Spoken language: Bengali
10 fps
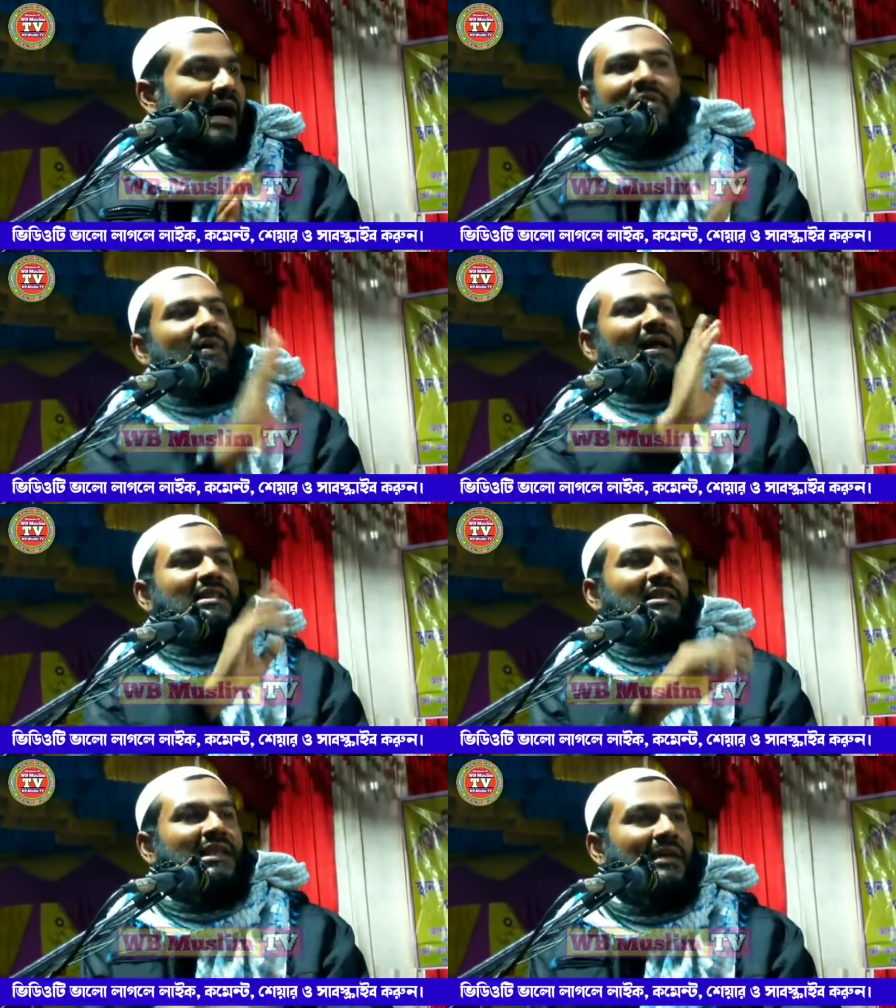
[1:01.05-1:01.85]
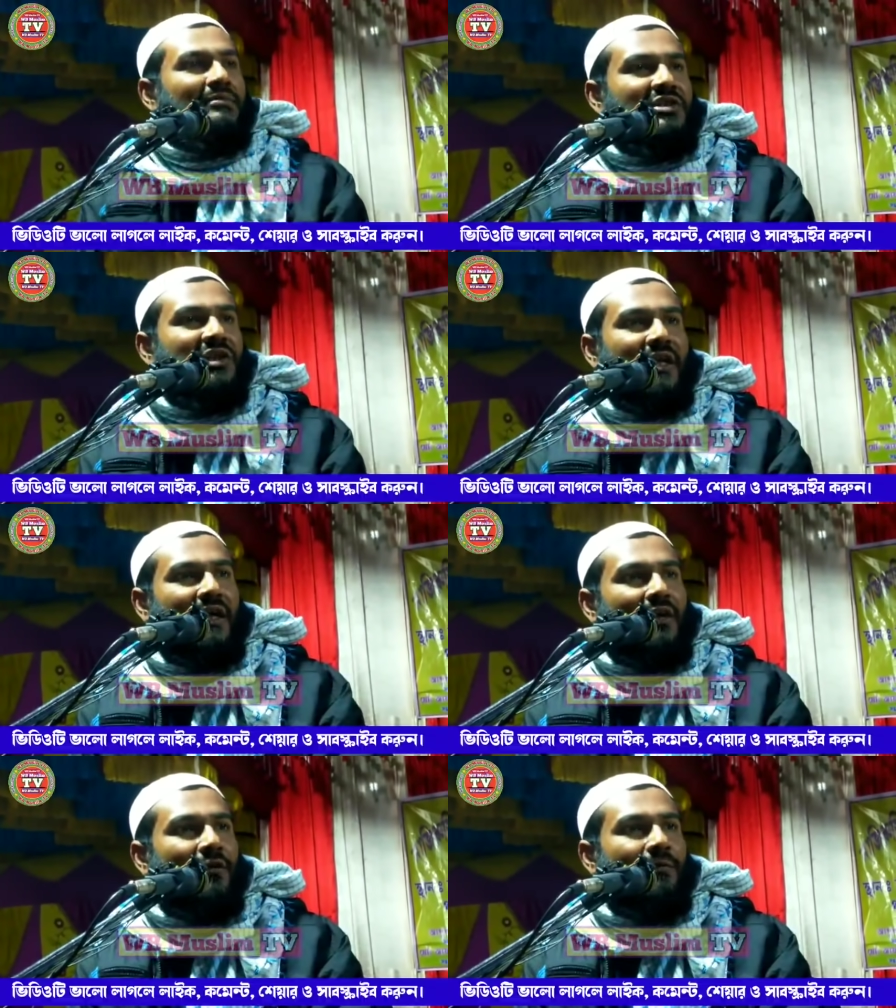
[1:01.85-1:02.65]
আমি বালতি দিলাম ছিঁড়ে
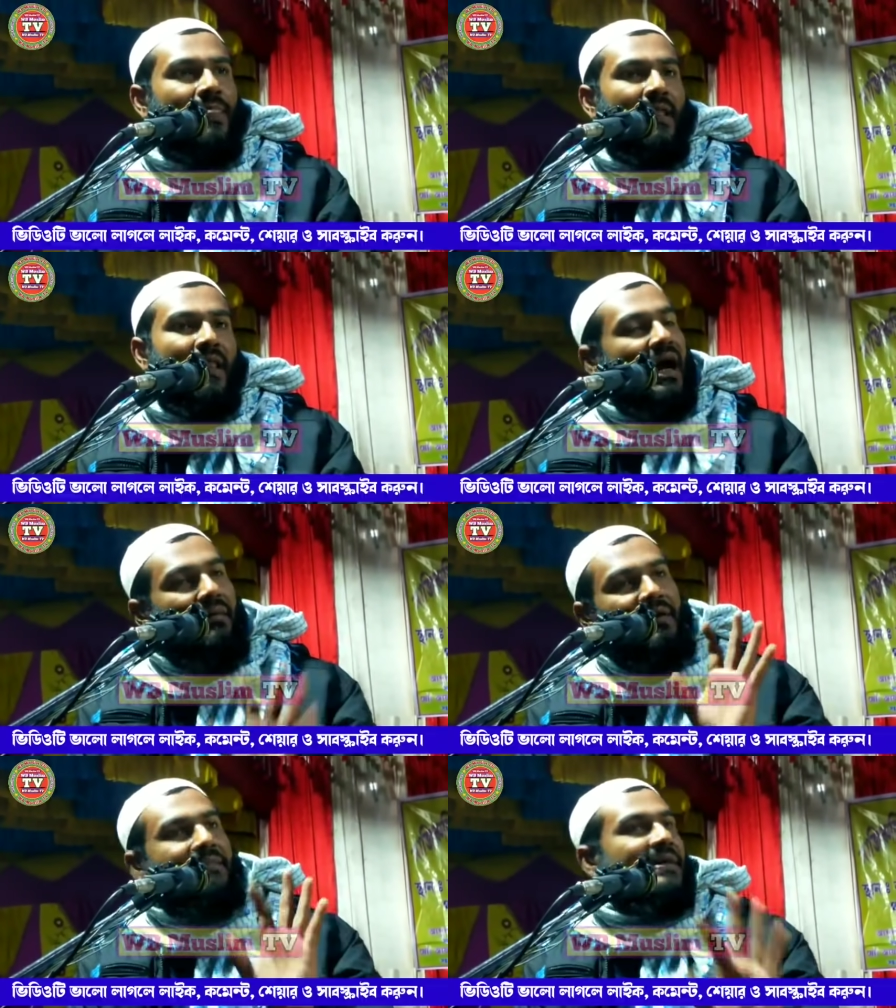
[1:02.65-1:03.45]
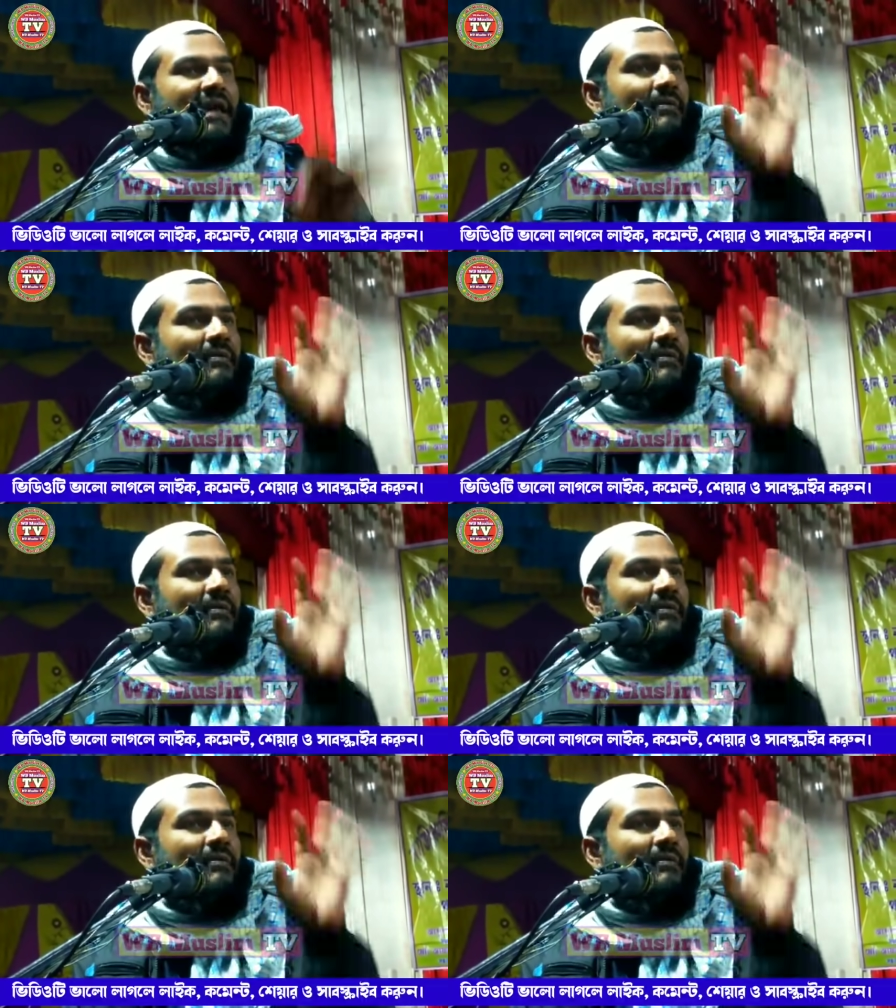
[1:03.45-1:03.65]
গেল আমার মেয়ে